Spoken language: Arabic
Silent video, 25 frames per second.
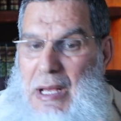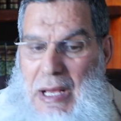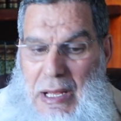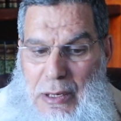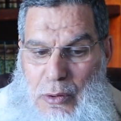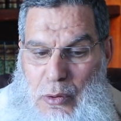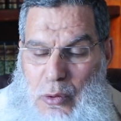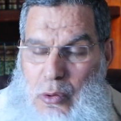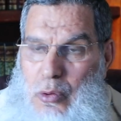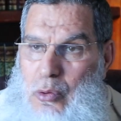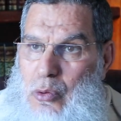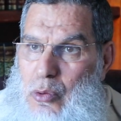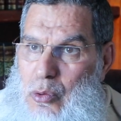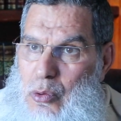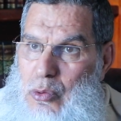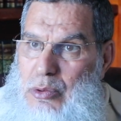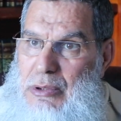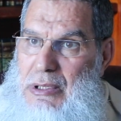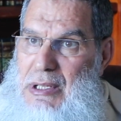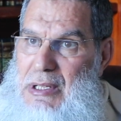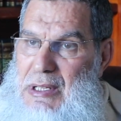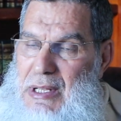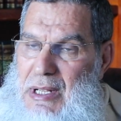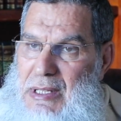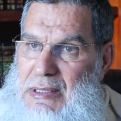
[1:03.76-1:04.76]

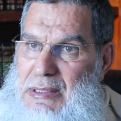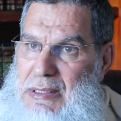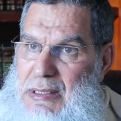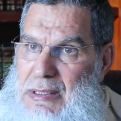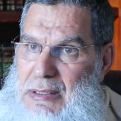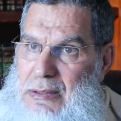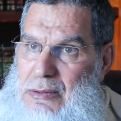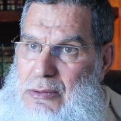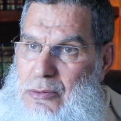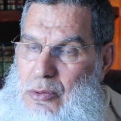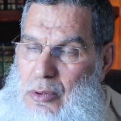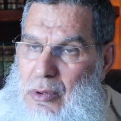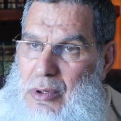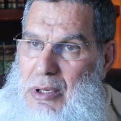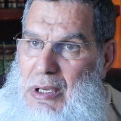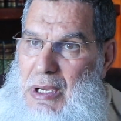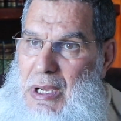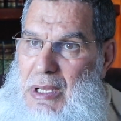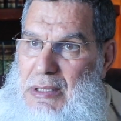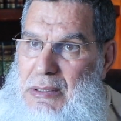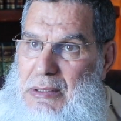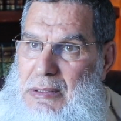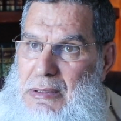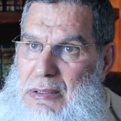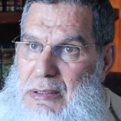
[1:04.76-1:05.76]
العقود التي
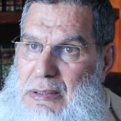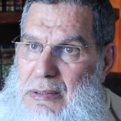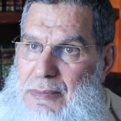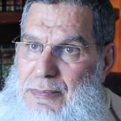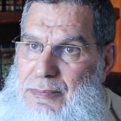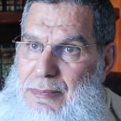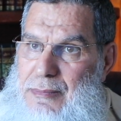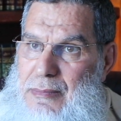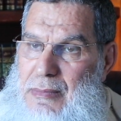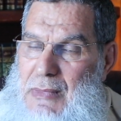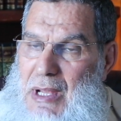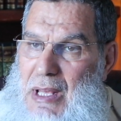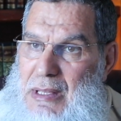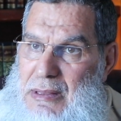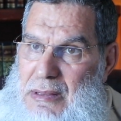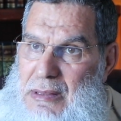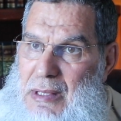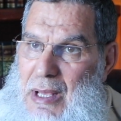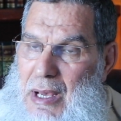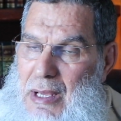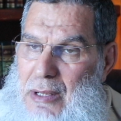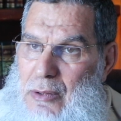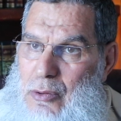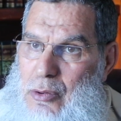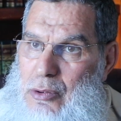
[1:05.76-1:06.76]
تعقد
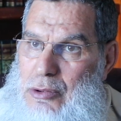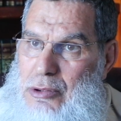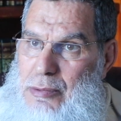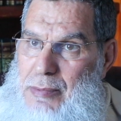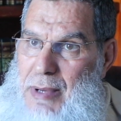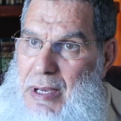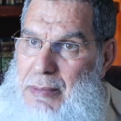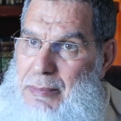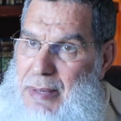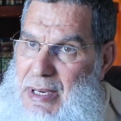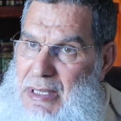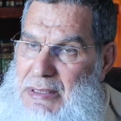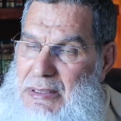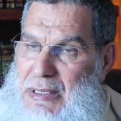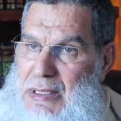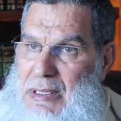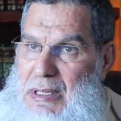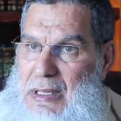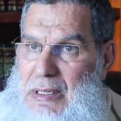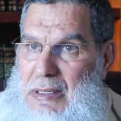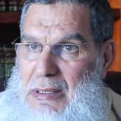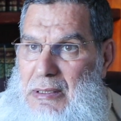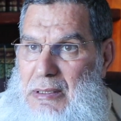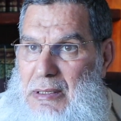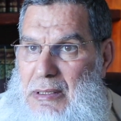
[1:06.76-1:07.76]
أثناء الخطبة
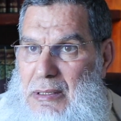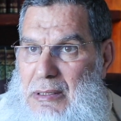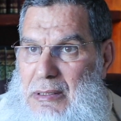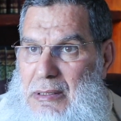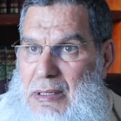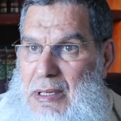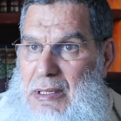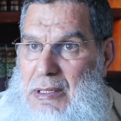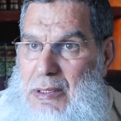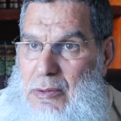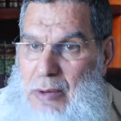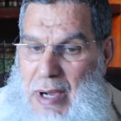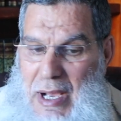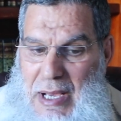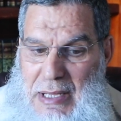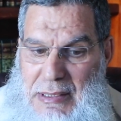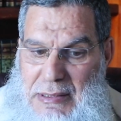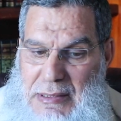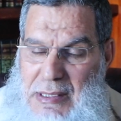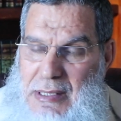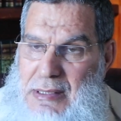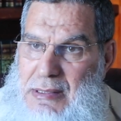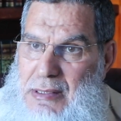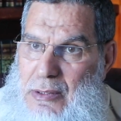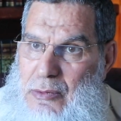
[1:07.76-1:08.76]
باطلة يعني واحد
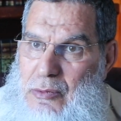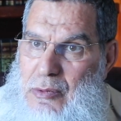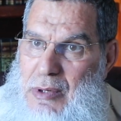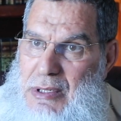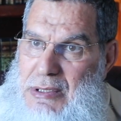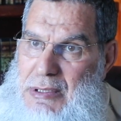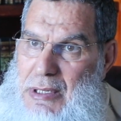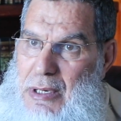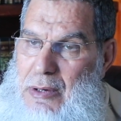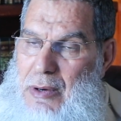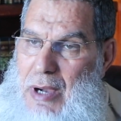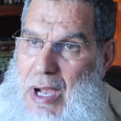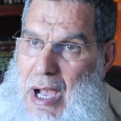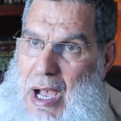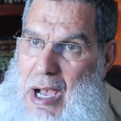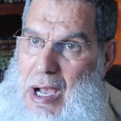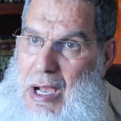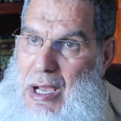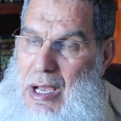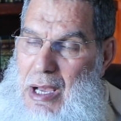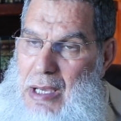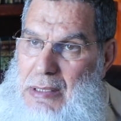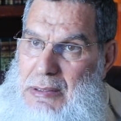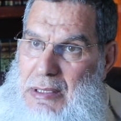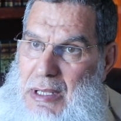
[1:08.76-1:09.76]
تزوج
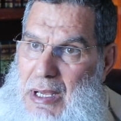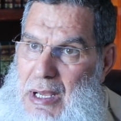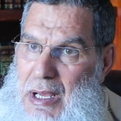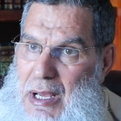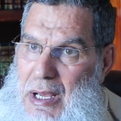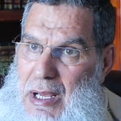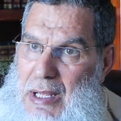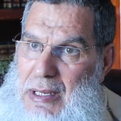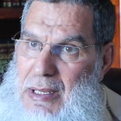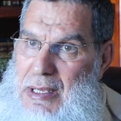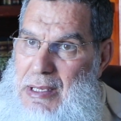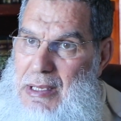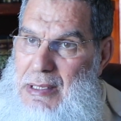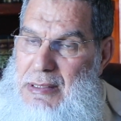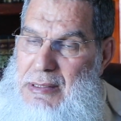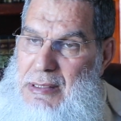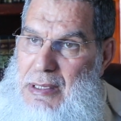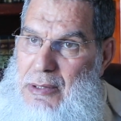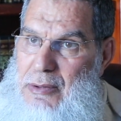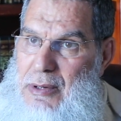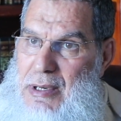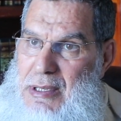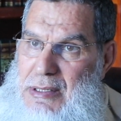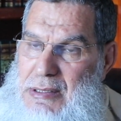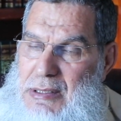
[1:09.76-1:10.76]
وعقد على
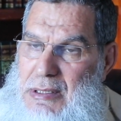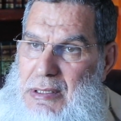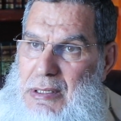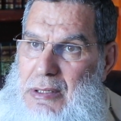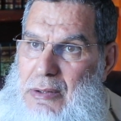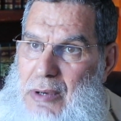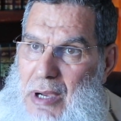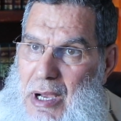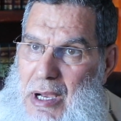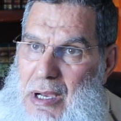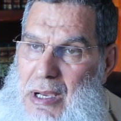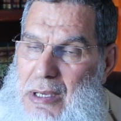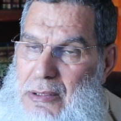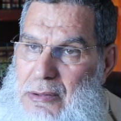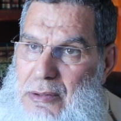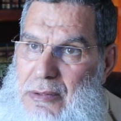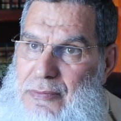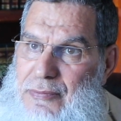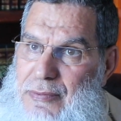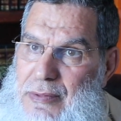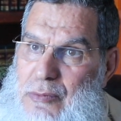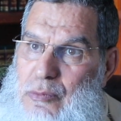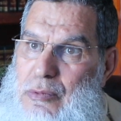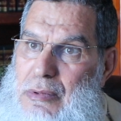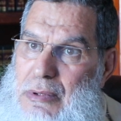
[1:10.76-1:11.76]
زواجه
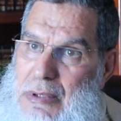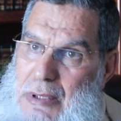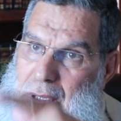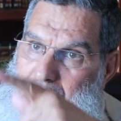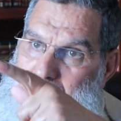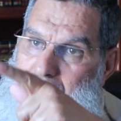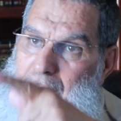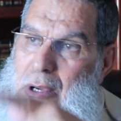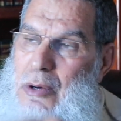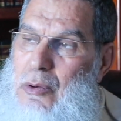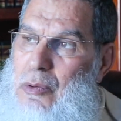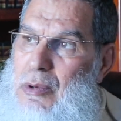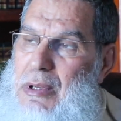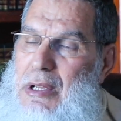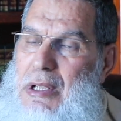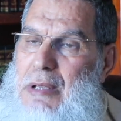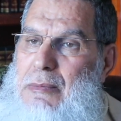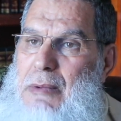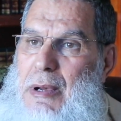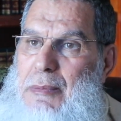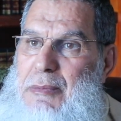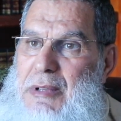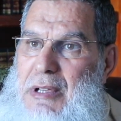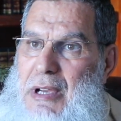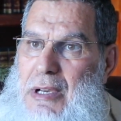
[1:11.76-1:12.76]
وعقد
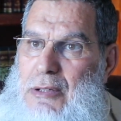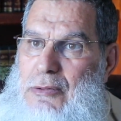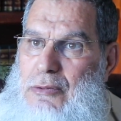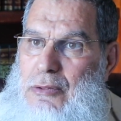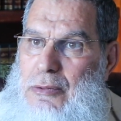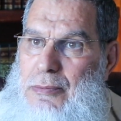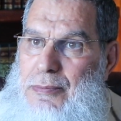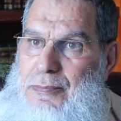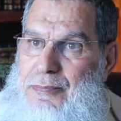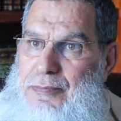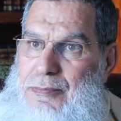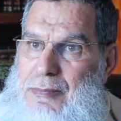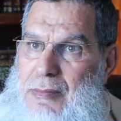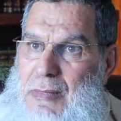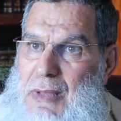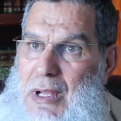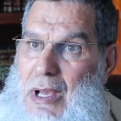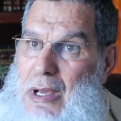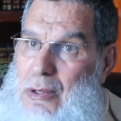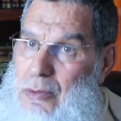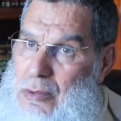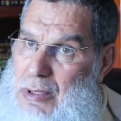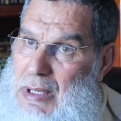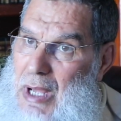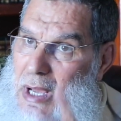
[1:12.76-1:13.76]
والإمام يخطب
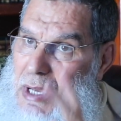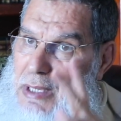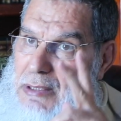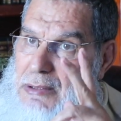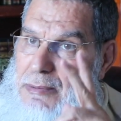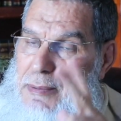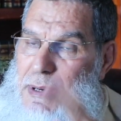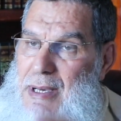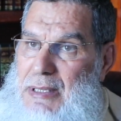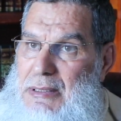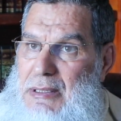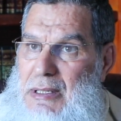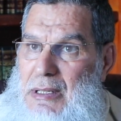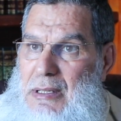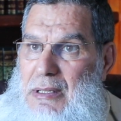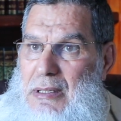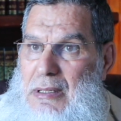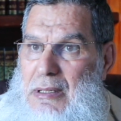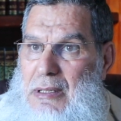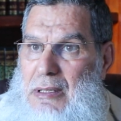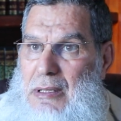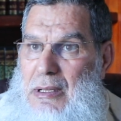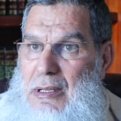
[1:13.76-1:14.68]
قالوا العقد باطل